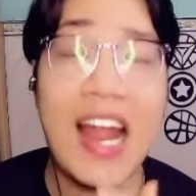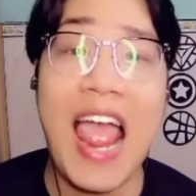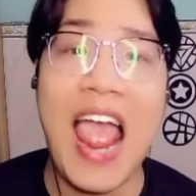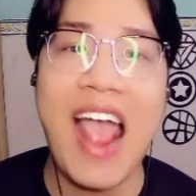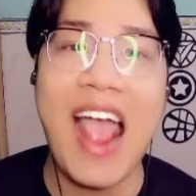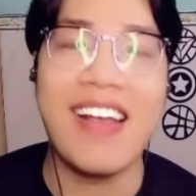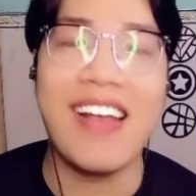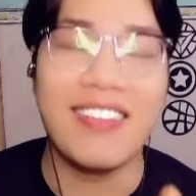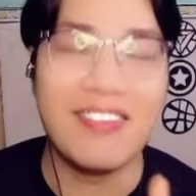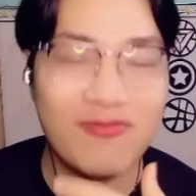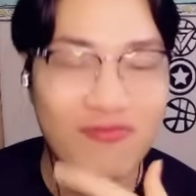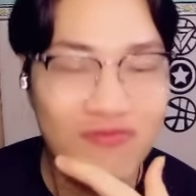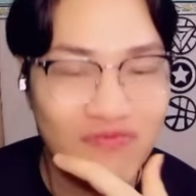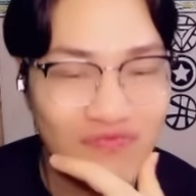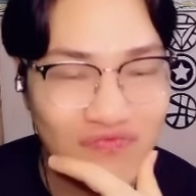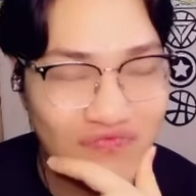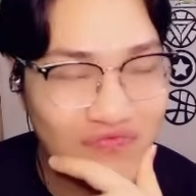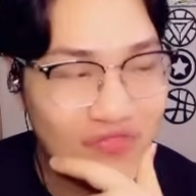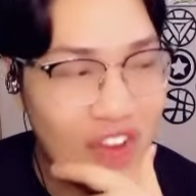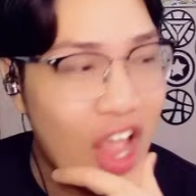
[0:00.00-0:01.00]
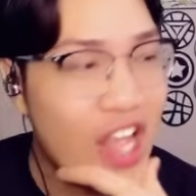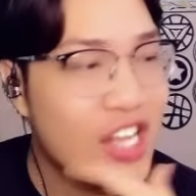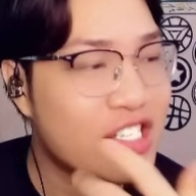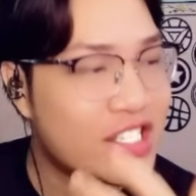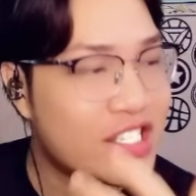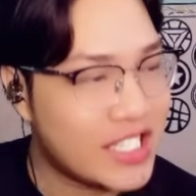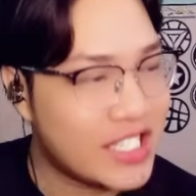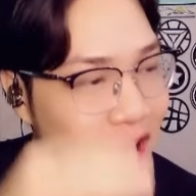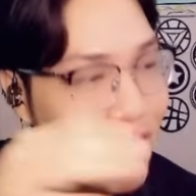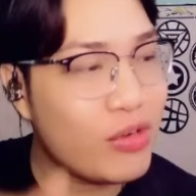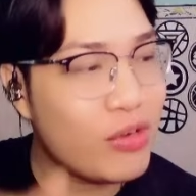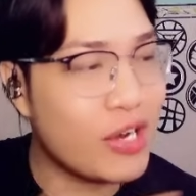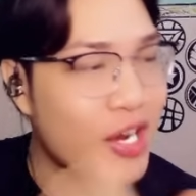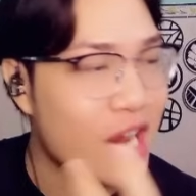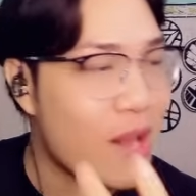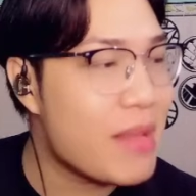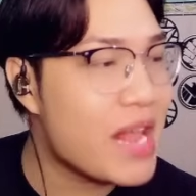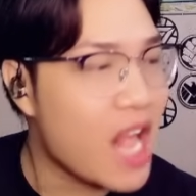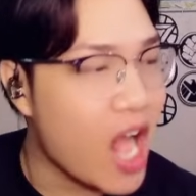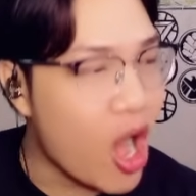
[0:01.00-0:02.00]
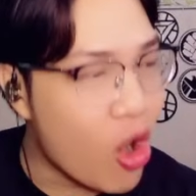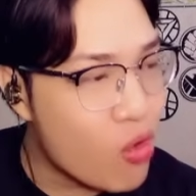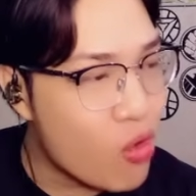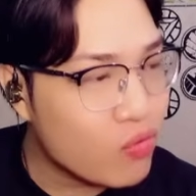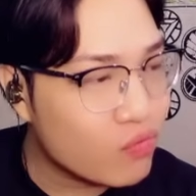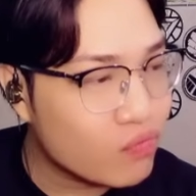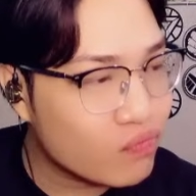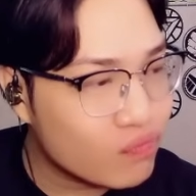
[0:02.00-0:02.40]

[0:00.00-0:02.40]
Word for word: ăn xong rồi nó mới ngủ